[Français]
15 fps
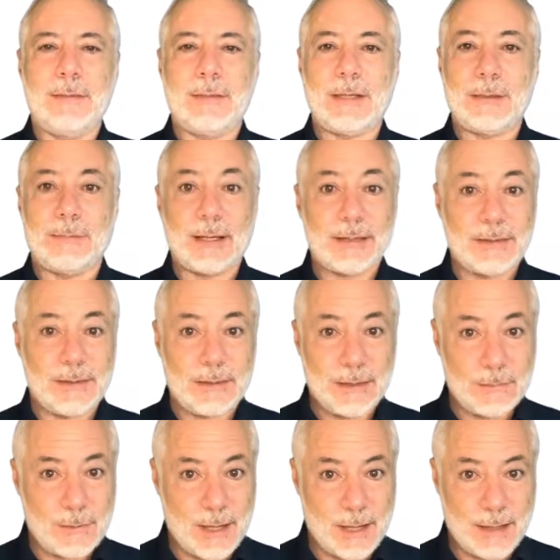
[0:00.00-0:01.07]
les pertes de
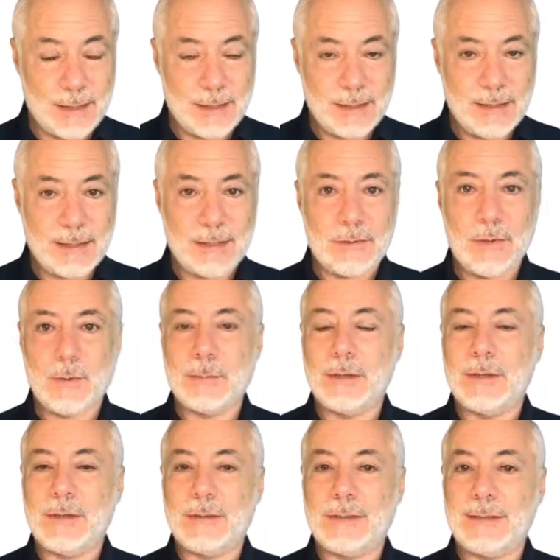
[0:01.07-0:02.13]
mémoire, les
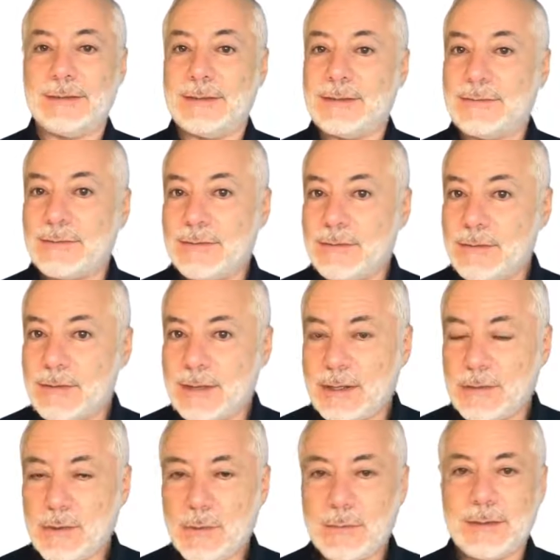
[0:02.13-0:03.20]
troubles cognitifs,
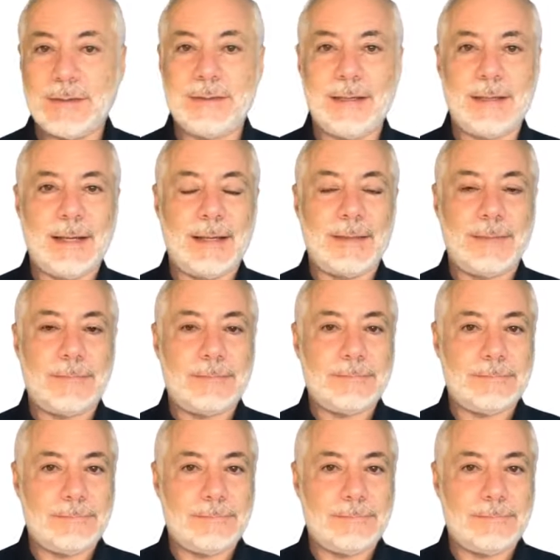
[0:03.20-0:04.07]
les troubles du sommeil.